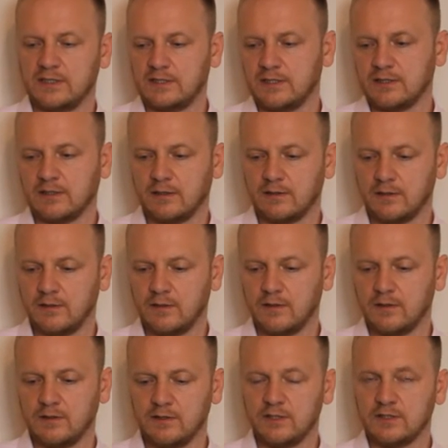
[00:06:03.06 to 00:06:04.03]
диска.
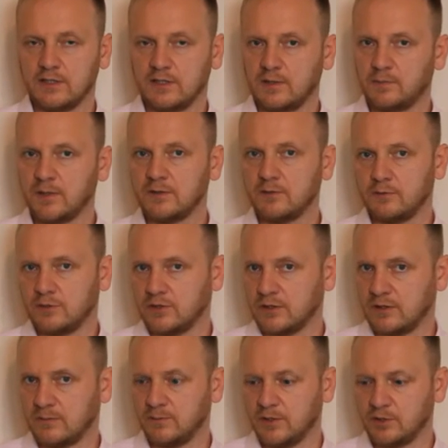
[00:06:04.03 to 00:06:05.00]
Диск это
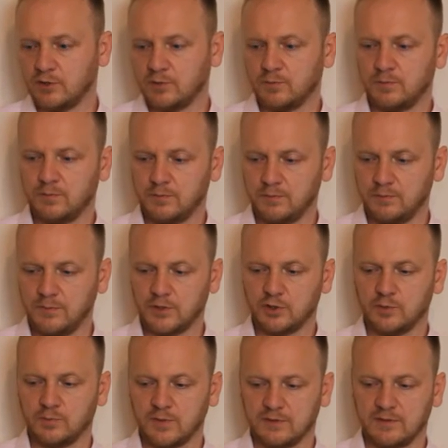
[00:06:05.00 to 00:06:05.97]
подушечка между,
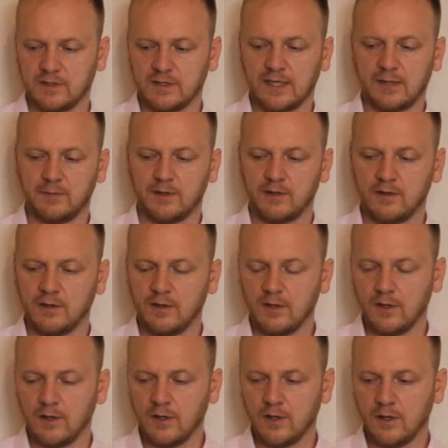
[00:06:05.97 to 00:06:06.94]
между позвонками.
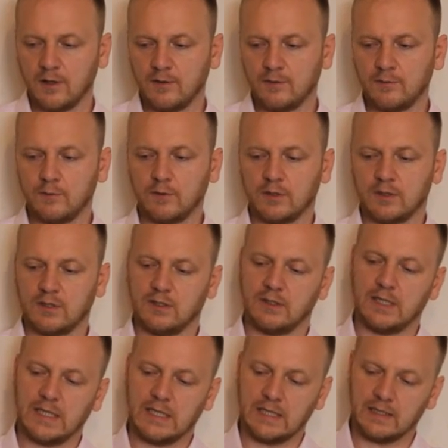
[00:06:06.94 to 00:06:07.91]
Вот.
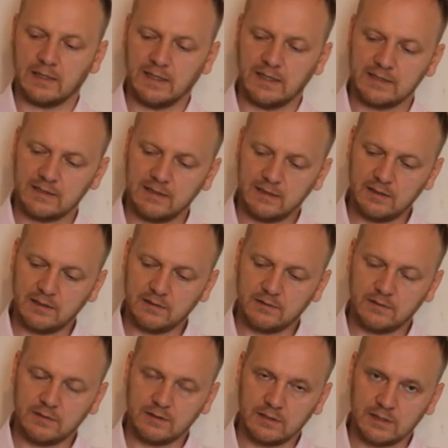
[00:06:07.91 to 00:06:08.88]
А если
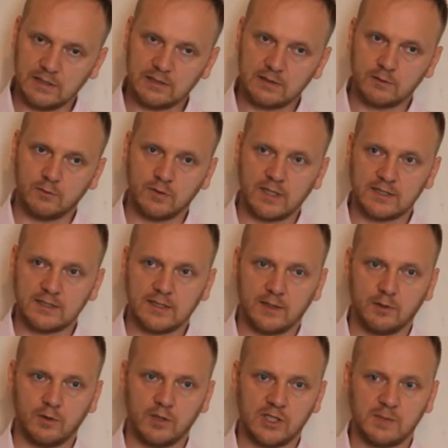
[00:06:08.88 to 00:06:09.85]
диск у нас
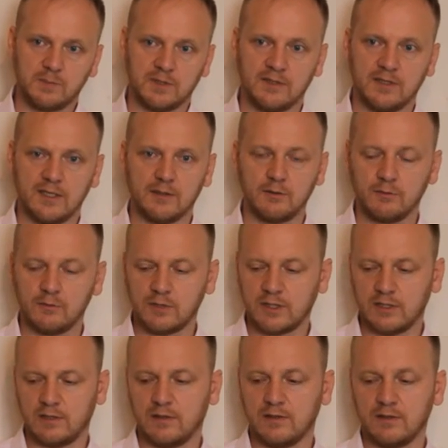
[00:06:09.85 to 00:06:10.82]
находится под
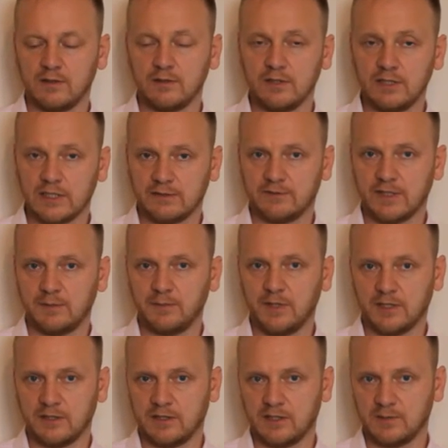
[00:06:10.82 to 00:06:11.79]
нагрузкой,
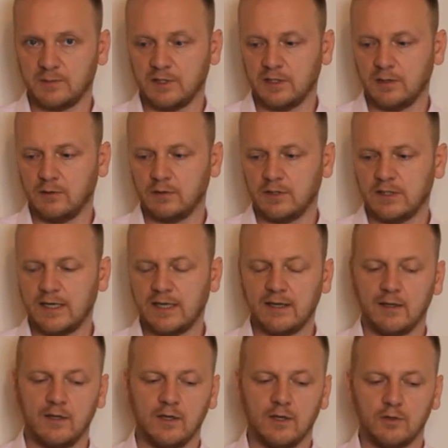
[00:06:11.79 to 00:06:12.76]
неравномерно распределенный, да,
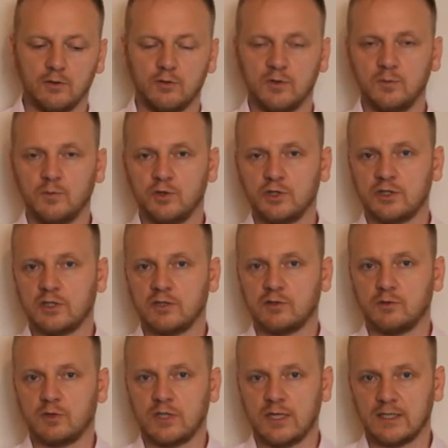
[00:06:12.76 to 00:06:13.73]
то он может
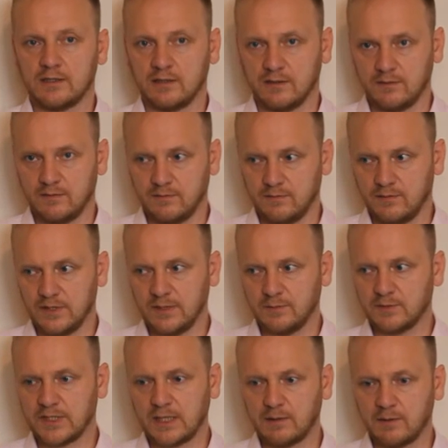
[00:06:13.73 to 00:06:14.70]
разрушаться. Тем
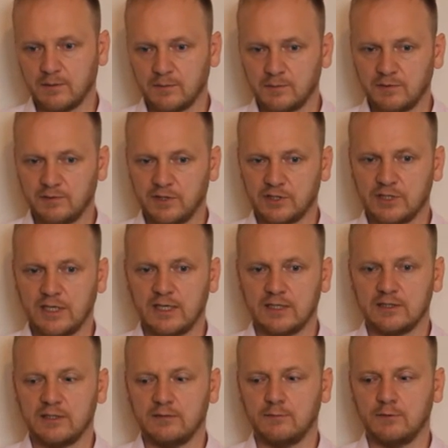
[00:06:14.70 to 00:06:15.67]
самым
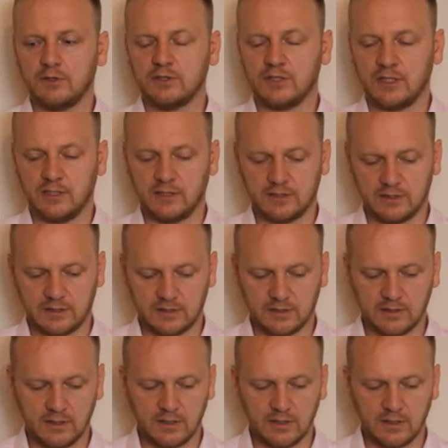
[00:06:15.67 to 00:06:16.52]
повреждается его целостность.